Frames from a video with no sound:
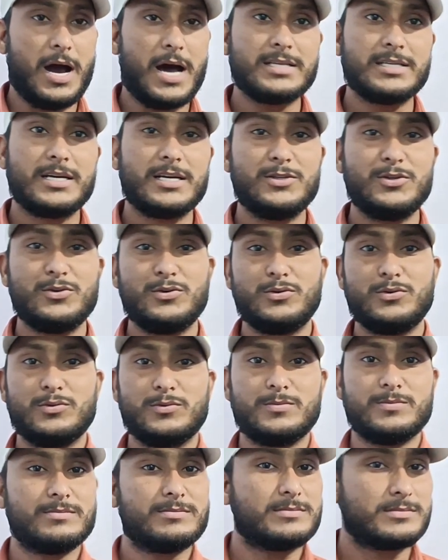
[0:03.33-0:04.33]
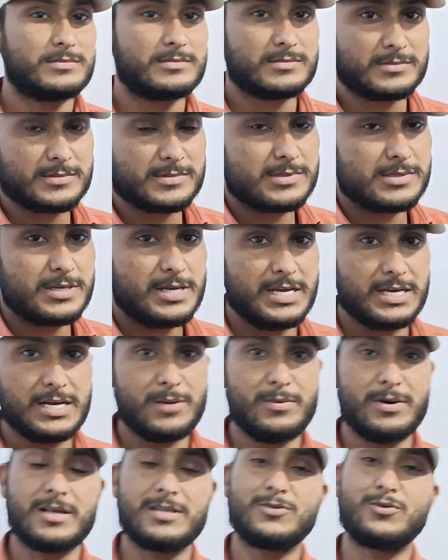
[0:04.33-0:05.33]
आज का जो एक
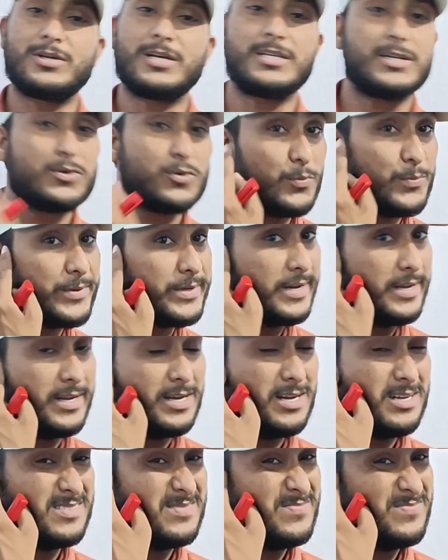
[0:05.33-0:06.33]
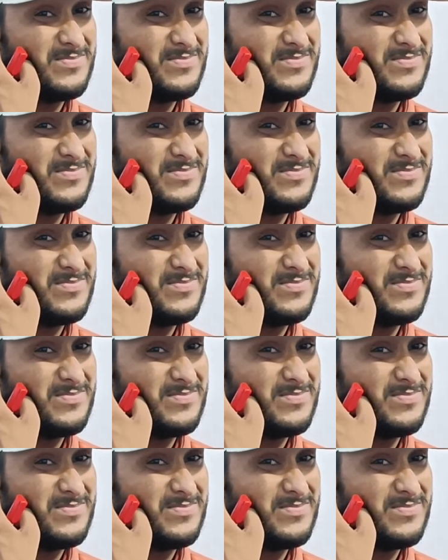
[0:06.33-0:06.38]
हमारा छोटा सा टॉपिक रहेगा